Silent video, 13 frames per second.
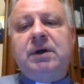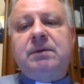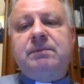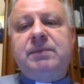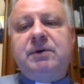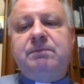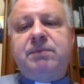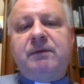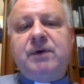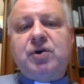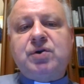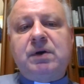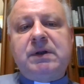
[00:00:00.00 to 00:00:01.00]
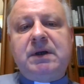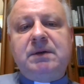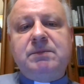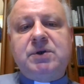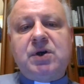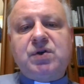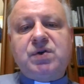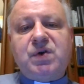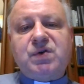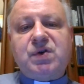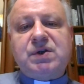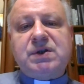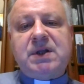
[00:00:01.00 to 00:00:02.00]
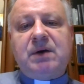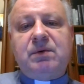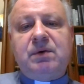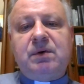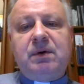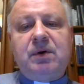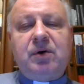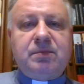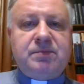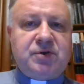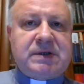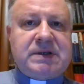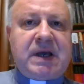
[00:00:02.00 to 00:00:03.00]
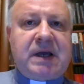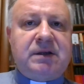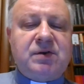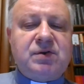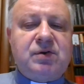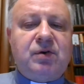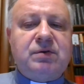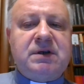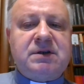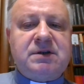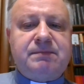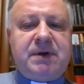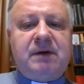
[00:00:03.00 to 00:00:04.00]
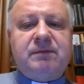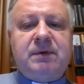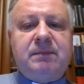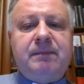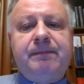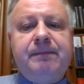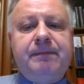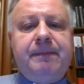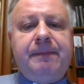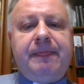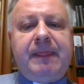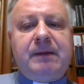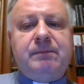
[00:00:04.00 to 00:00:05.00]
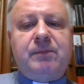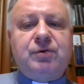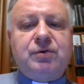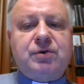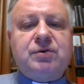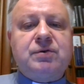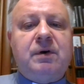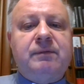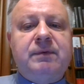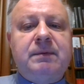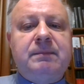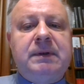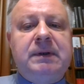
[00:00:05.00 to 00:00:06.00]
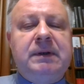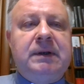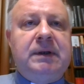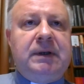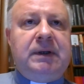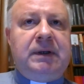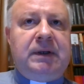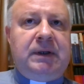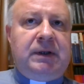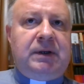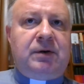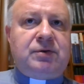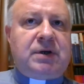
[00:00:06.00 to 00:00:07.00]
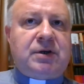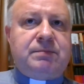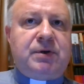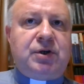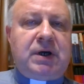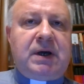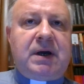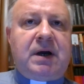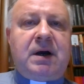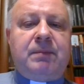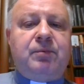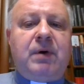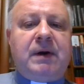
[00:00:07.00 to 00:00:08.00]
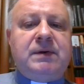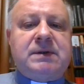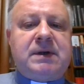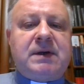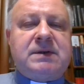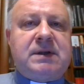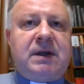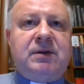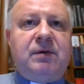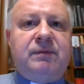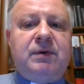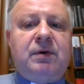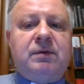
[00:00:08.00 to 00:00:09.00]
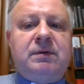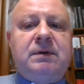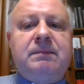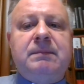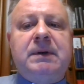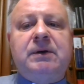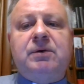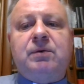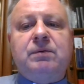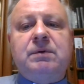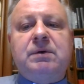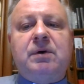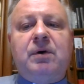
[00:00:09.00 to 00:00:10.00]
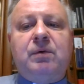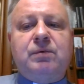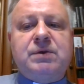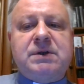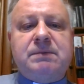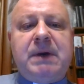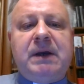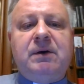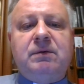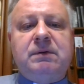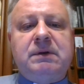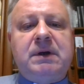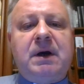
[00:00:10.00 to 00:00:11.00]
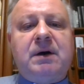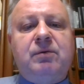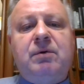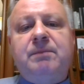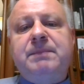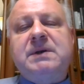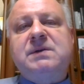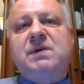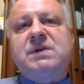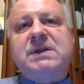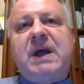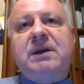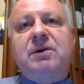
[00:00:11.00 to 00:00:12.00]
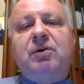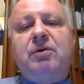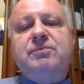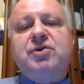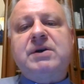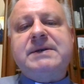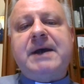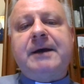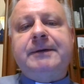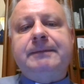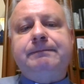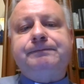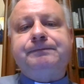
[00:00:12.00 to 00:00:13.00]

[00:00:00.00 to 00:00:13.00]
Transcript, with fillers: by powierzone im dziecko zostało obrzezane zgodnie z prawem mojżeszowym, chociażby Księga Kapłańska stanowi o tym krótko. Ósmego dnia chłopiec zostanie obrzezany.